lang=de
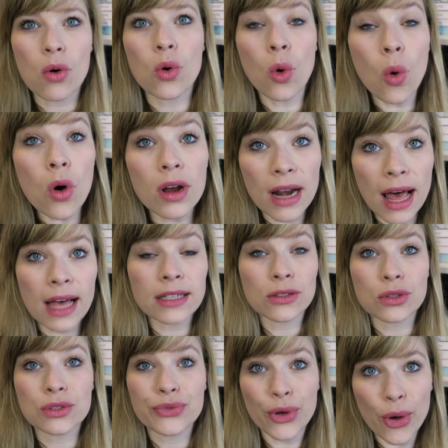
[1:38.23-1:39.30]
auch hochladen
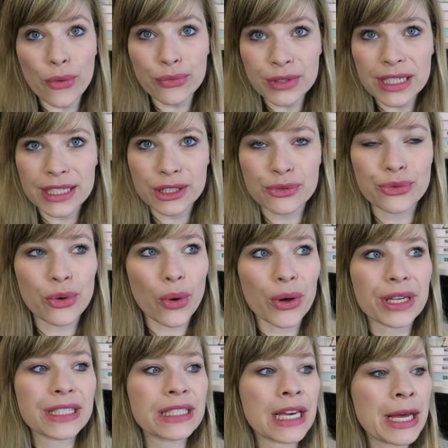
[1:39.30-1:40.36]
und veröffentlichen für
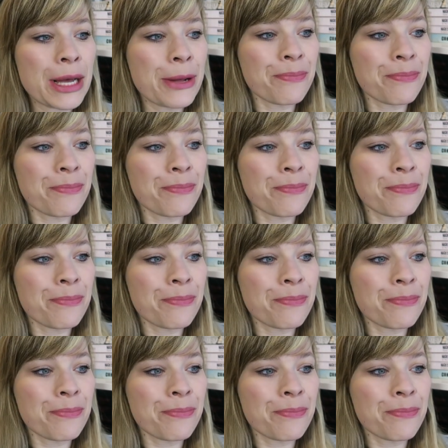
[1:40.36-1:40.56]
euch.